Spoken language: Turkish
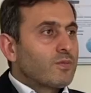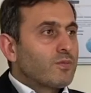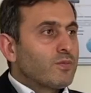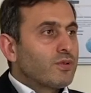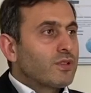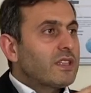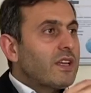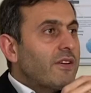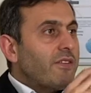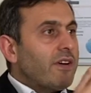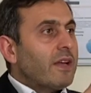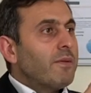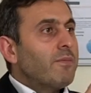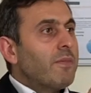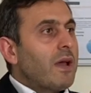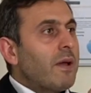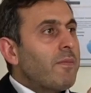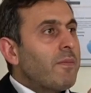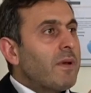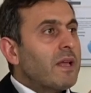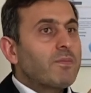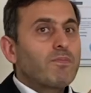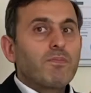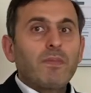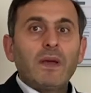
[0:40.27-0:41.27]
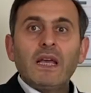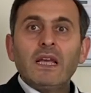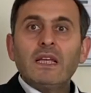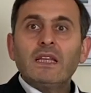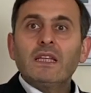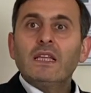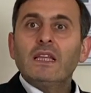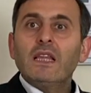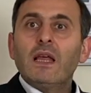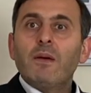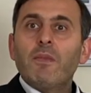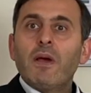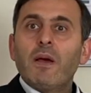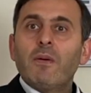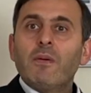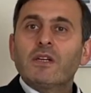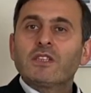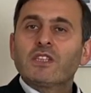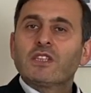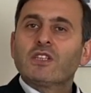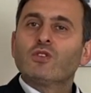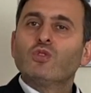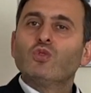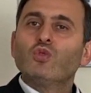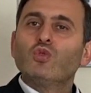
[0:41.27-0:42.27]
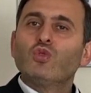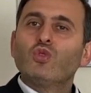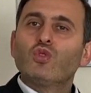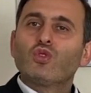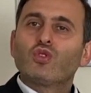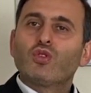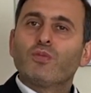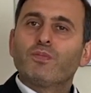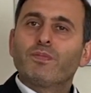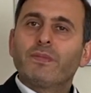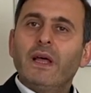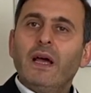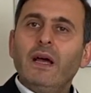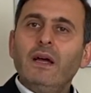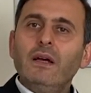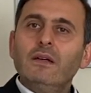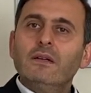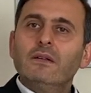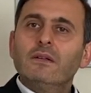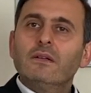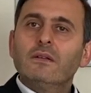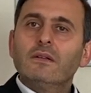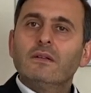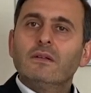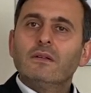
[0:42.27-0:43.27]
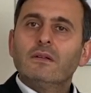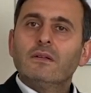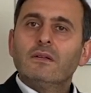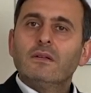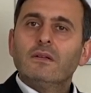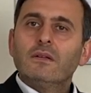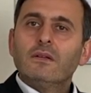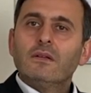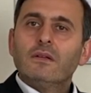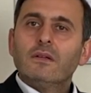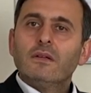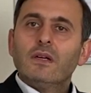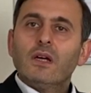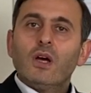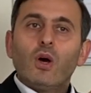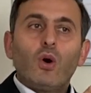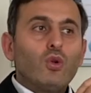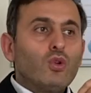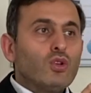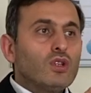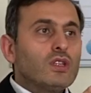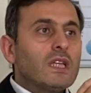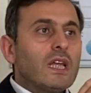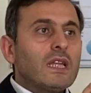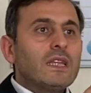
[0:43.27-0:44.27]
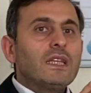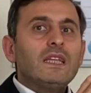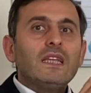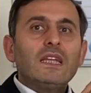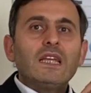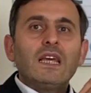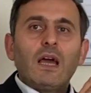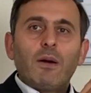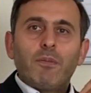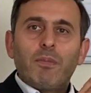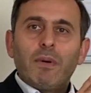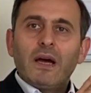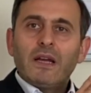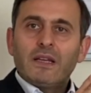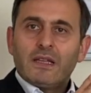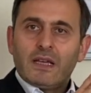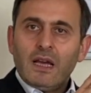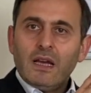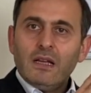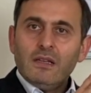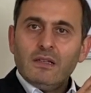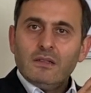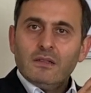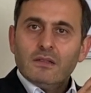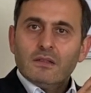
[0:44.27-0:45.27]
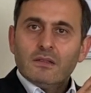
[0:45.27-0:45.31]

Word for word: Bu sefer Mehmet Bey'i dinlemeye başladın YouTube'da. Onun dediğini yaparken